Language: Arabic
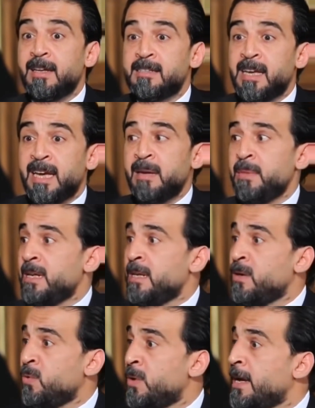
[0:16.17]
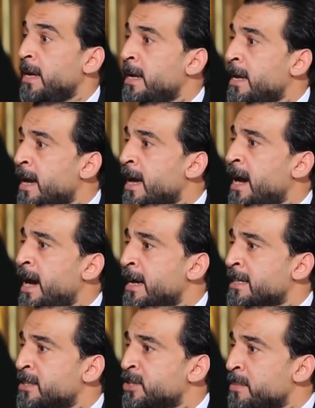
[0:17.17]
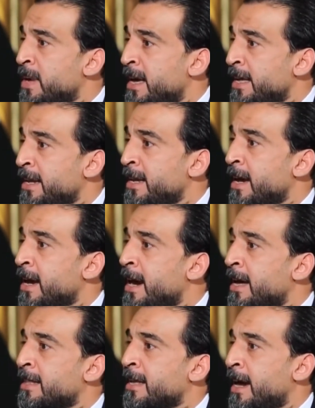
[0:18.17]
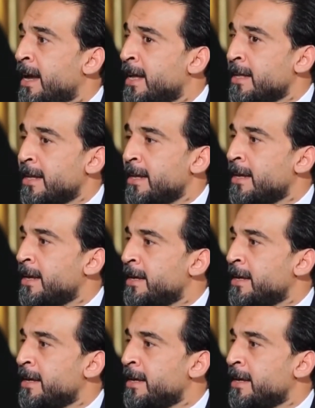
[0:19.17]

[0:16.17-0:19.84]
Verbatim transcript: الزعيم اللي هو له قاعده جماهيريه قادر على